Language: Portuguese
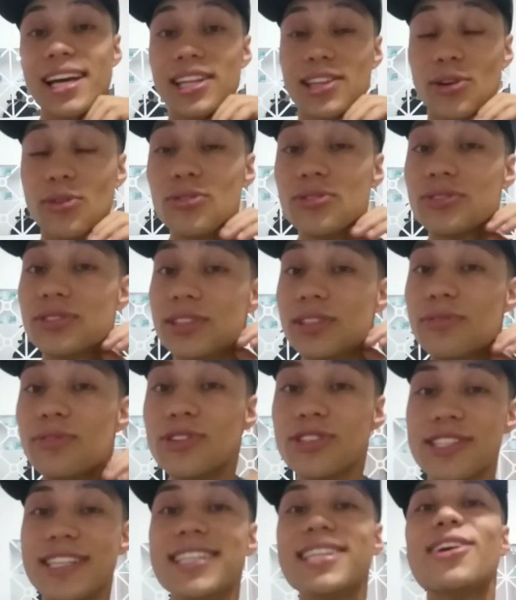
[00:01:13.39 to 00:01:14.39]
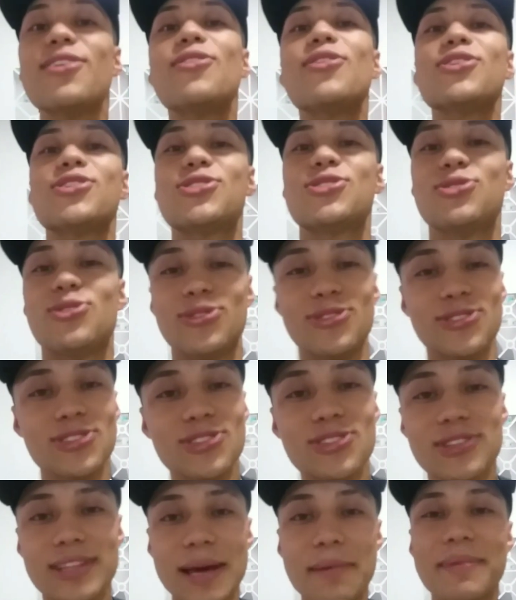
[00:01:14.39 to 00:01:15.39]
Então, se você já gostou
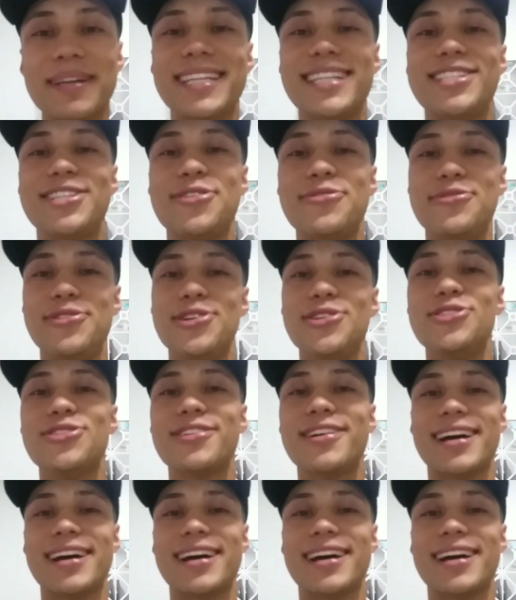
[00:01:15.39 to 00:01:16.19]
do tema desse vídeo,